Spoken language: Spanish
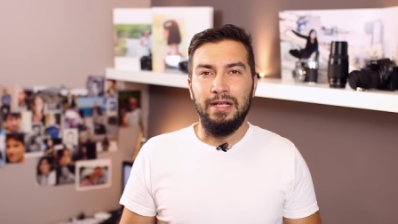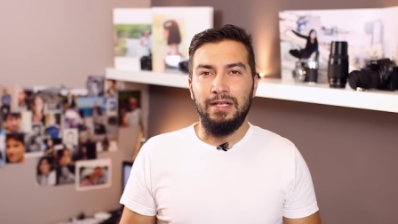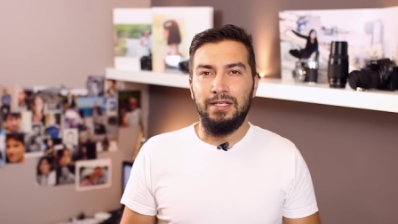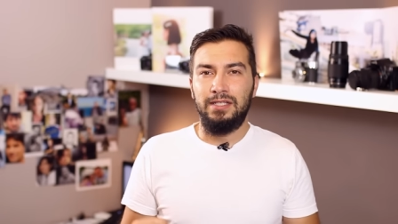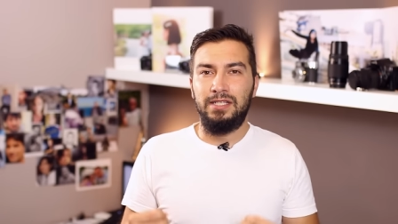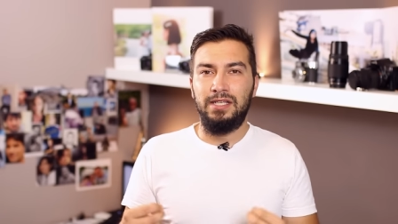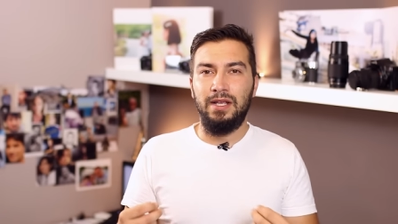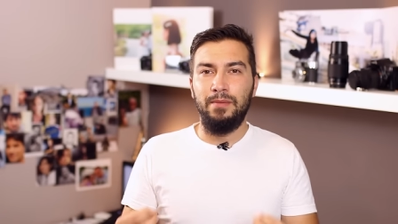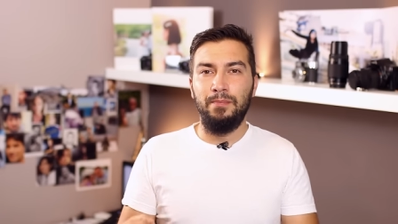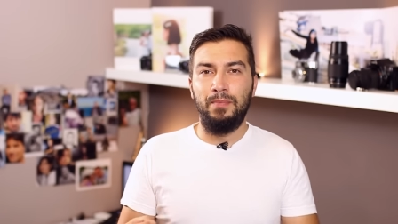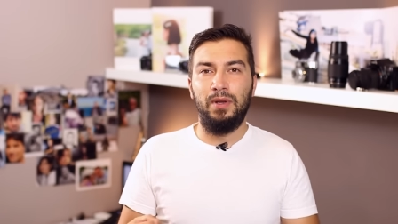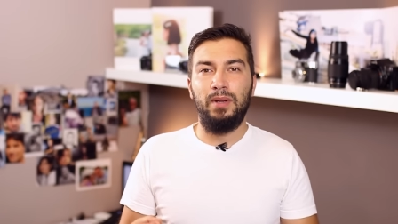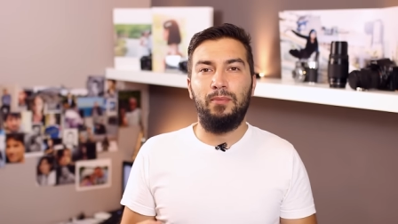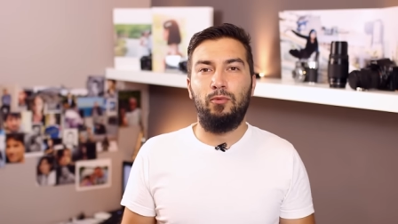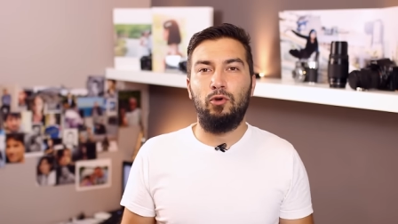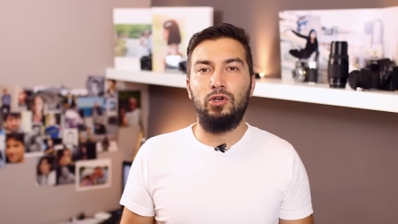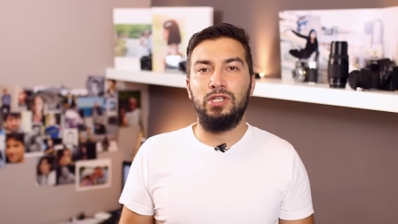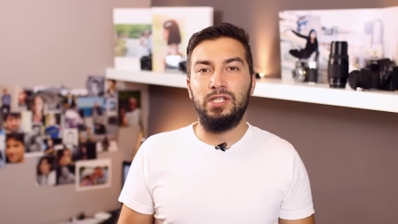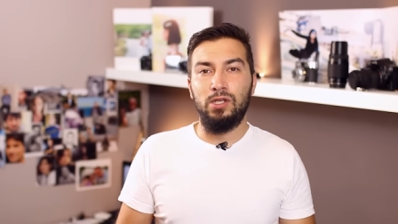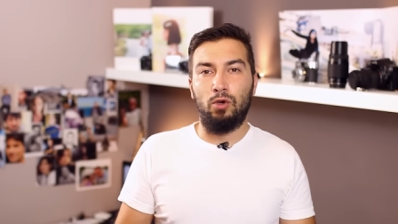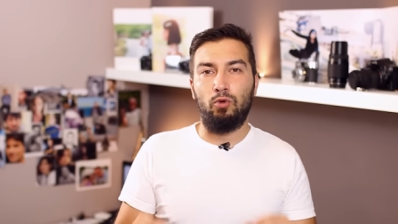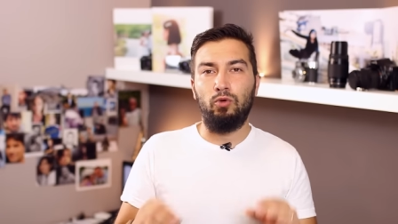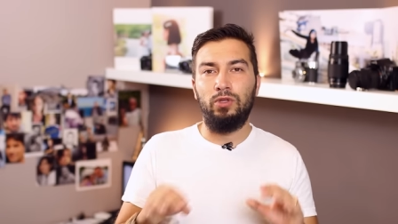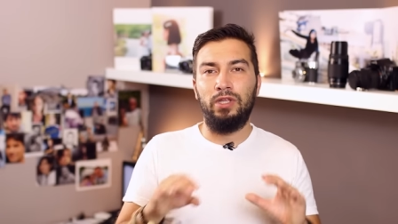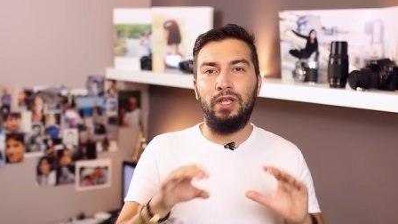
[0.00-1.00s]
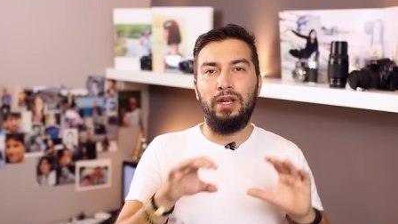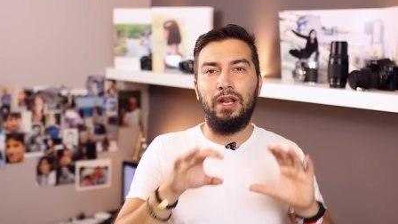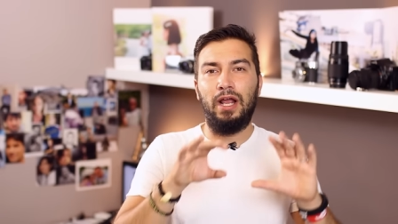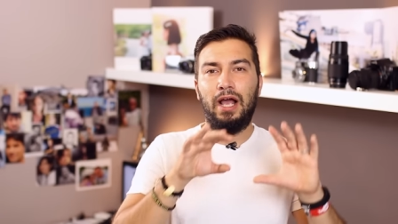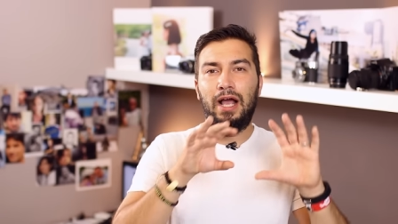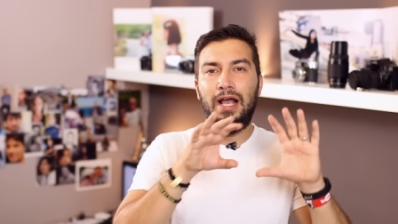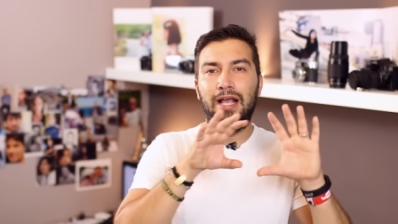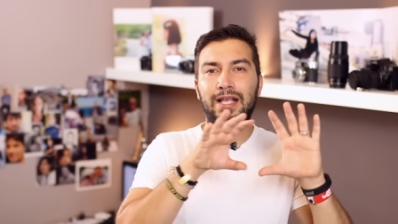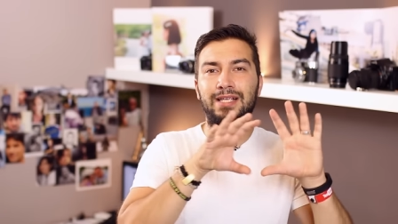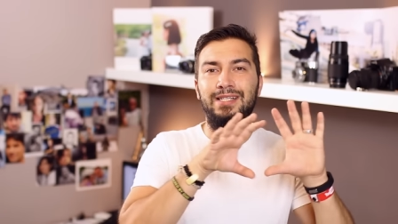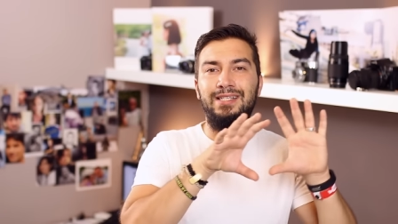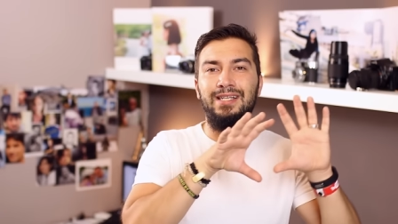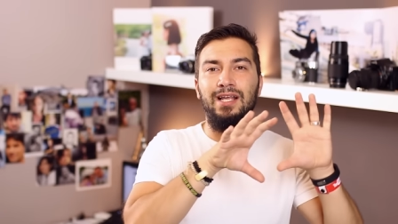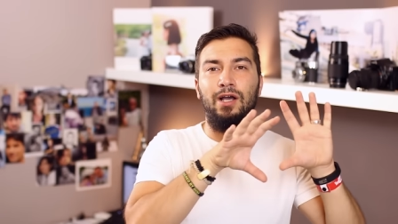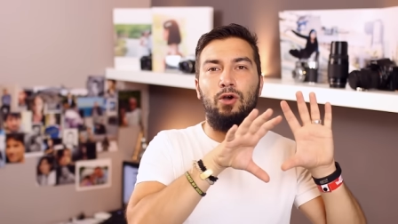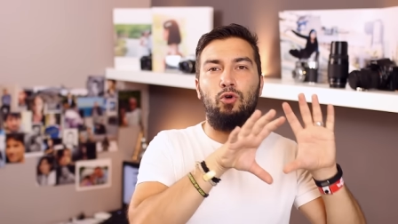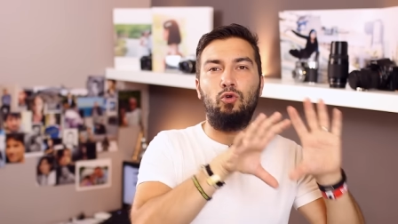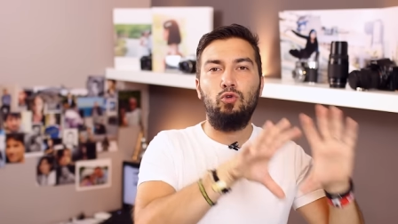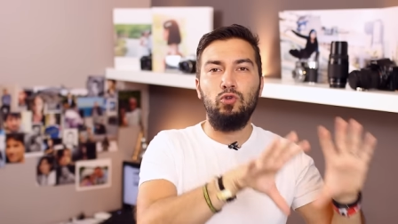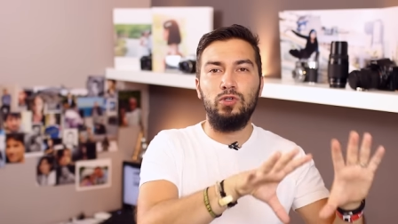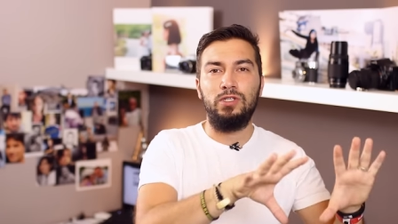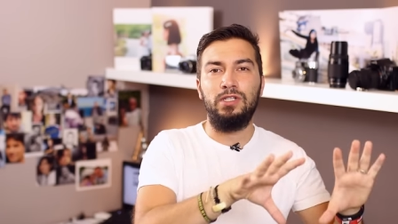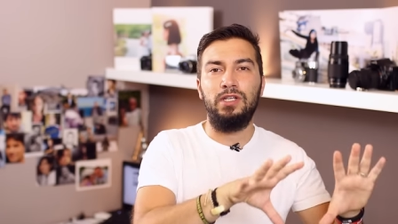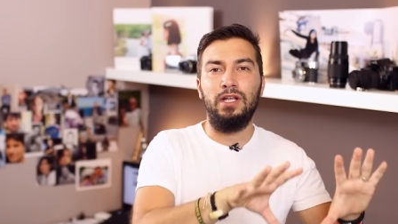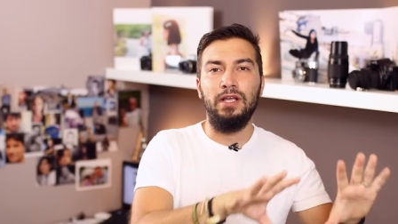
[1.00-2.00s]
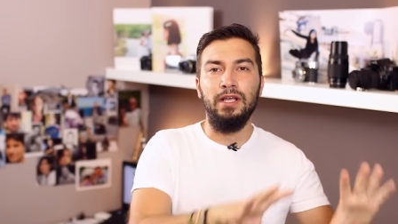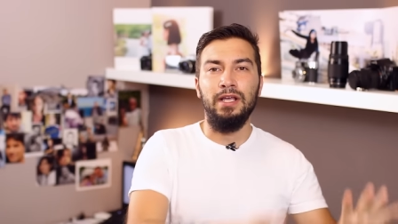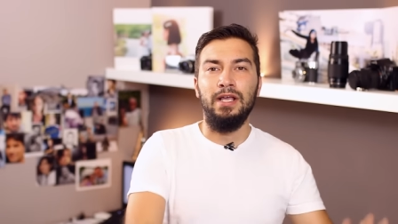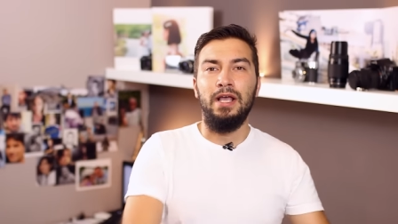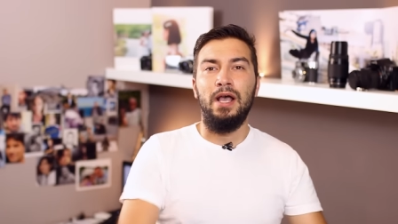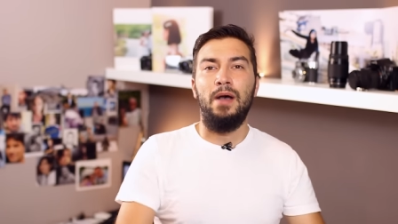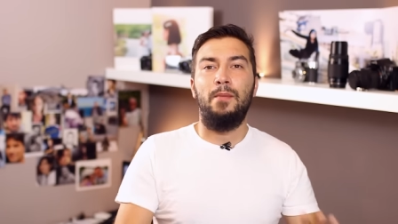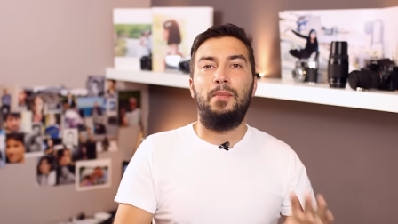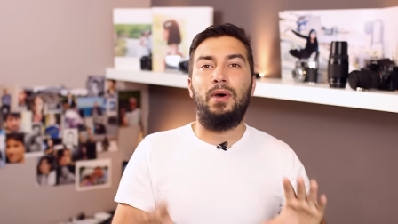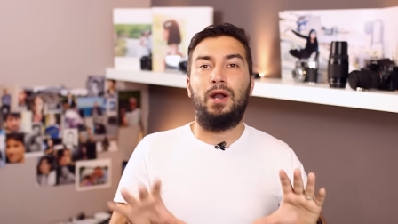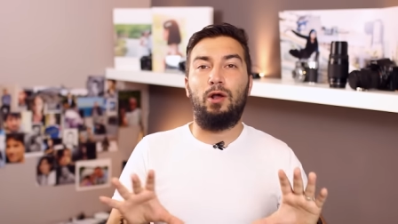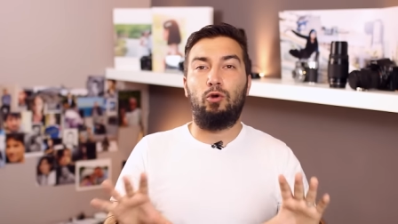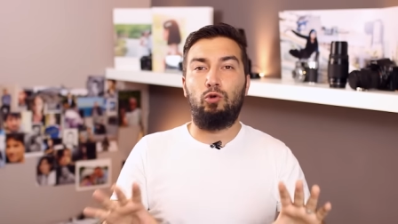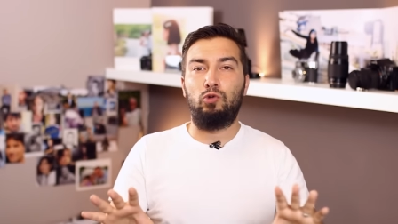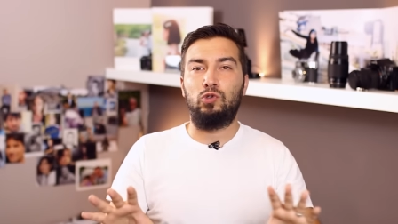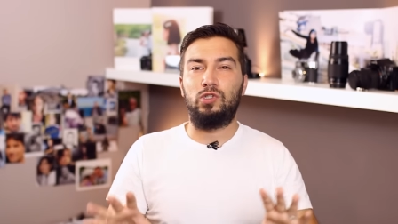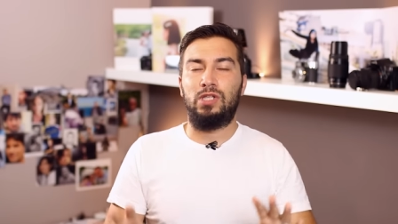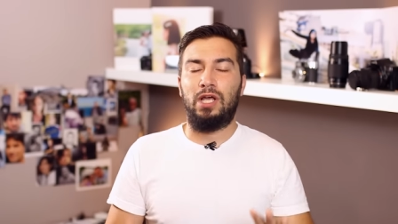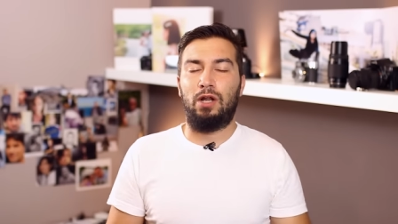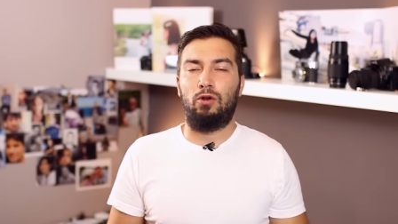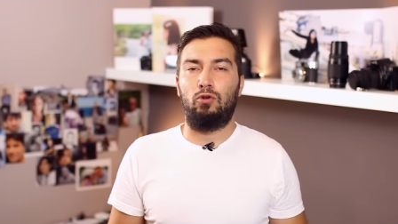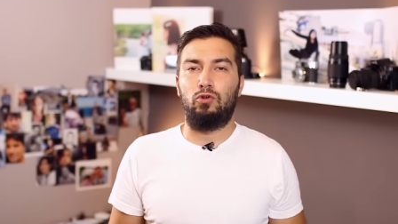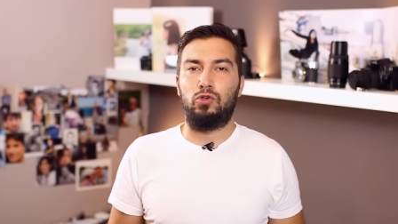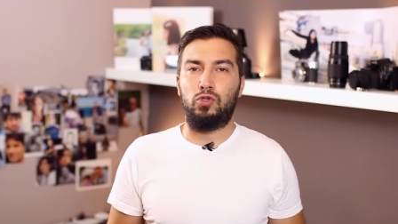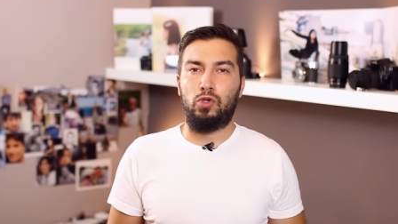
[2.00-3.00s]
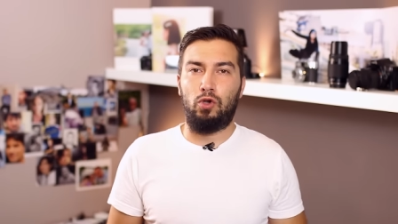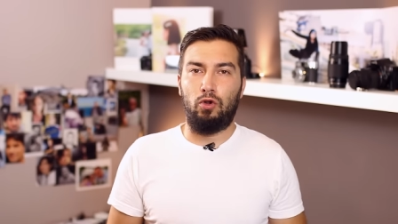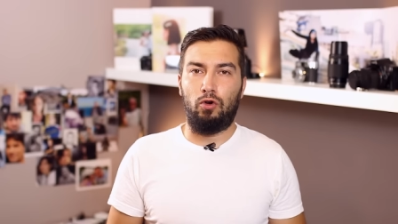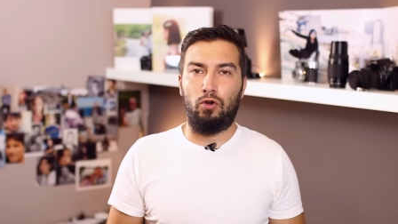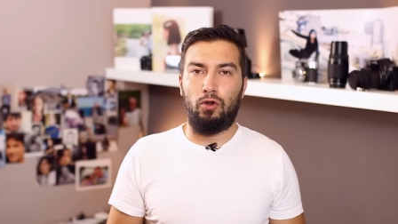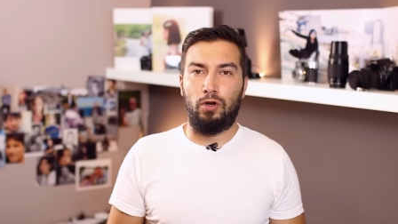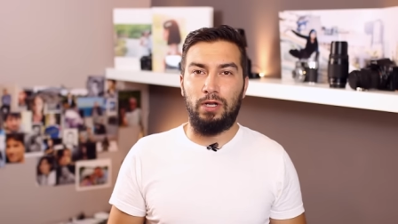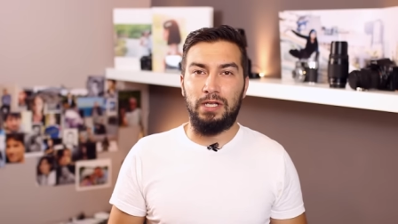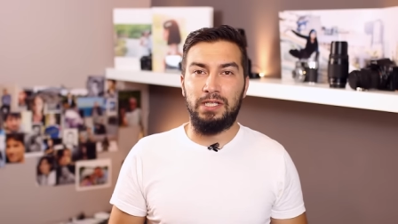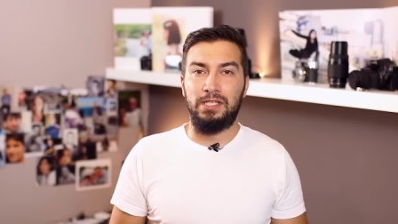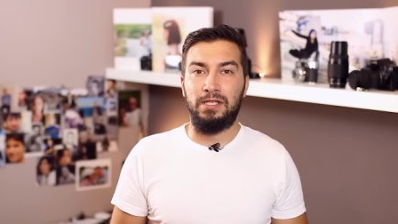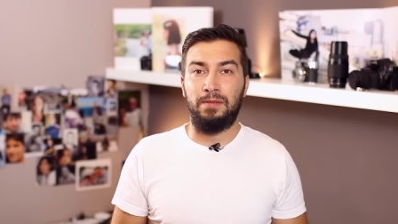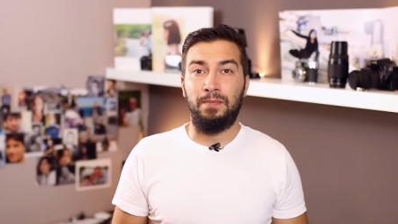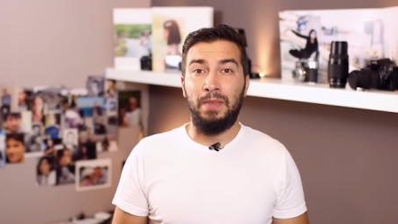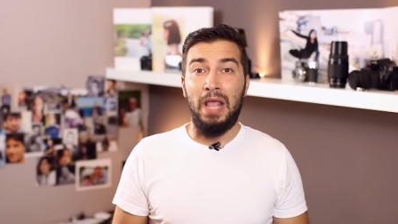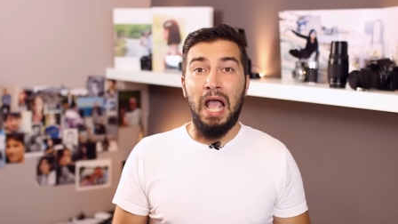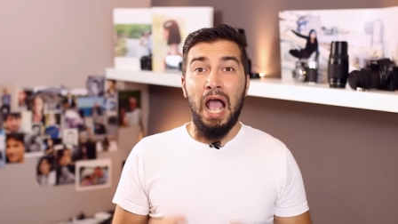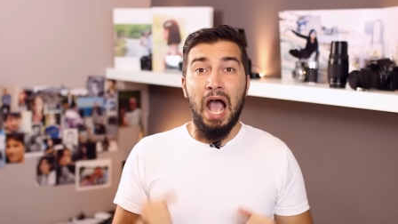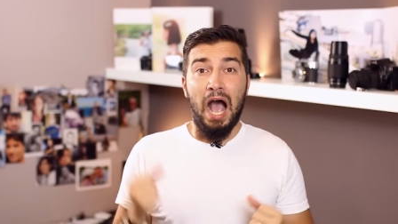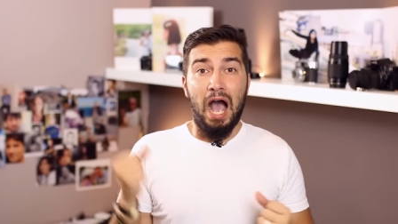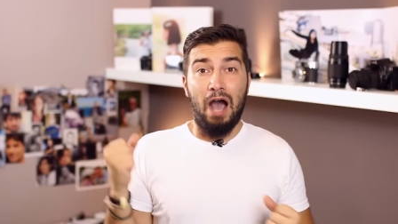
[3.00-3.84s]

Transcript: Siempre puedes acudir a este ajuste para ajustar los colores.